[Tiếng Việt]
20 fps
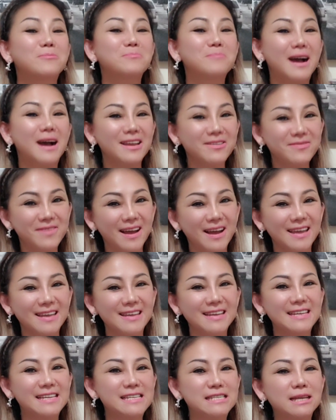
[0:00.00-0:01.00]
Bởi
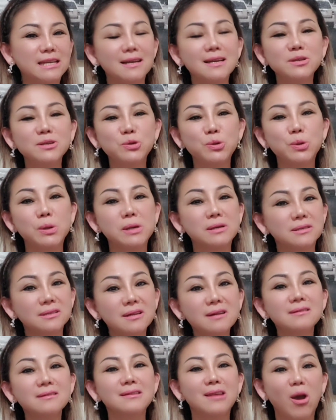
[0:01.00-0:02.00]
vậy, những cái chuyện
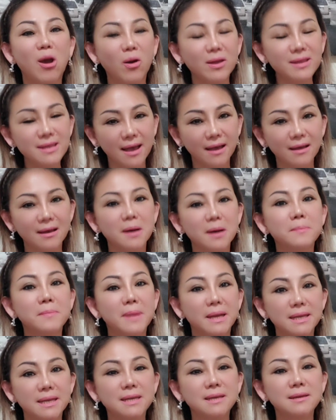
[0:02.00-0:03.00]
rất nhỏ nhặt ở
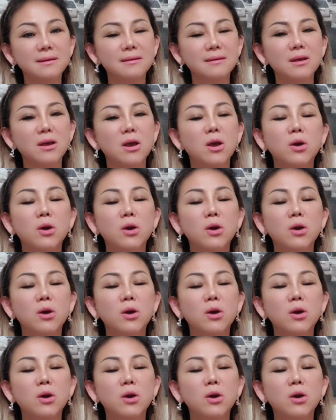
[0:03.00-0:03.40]
Mỹ,